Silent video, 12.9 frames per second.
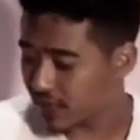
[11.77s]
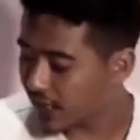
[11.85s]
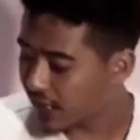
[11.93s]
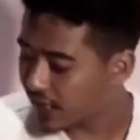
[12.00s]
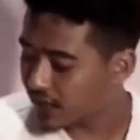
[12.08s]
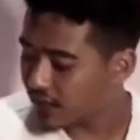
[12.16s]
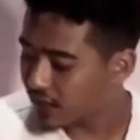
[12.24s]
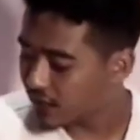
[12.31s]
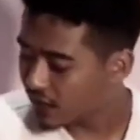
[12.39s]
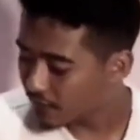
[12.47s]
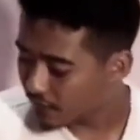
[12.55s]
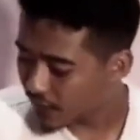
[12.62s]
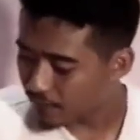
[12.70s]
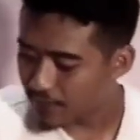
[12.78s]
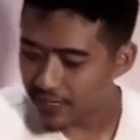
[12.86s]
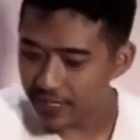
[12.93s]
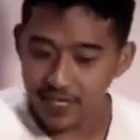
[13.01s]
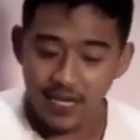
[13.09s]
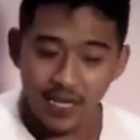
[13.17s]
materi
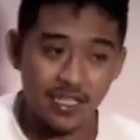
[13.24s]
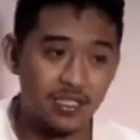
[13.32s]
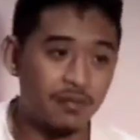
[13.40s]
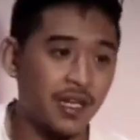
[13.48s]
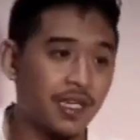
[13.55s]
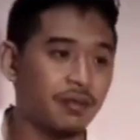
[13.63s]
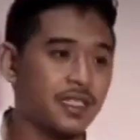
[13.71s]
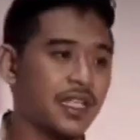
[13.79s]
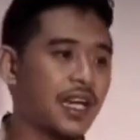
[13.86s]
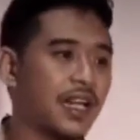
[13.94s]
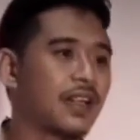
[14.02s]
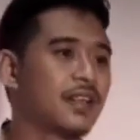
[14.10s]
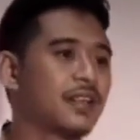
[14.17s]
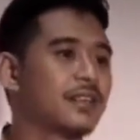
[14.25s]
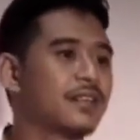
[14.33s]
bayang-bayang ini akan semakin besar